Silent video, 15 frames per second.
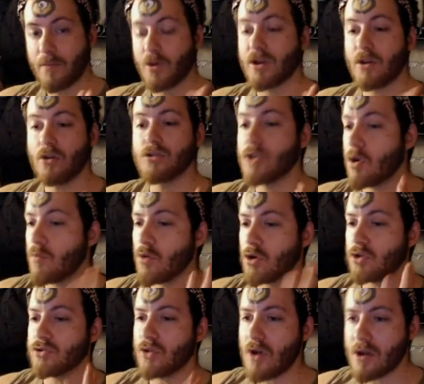Porque no tengo muy
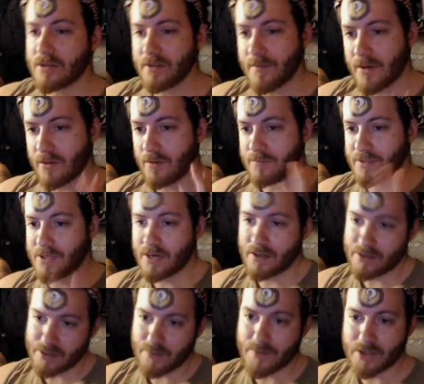controlado este mazo, a pesar de
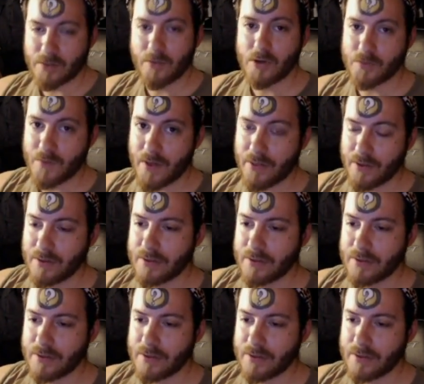ser más o menos fácil.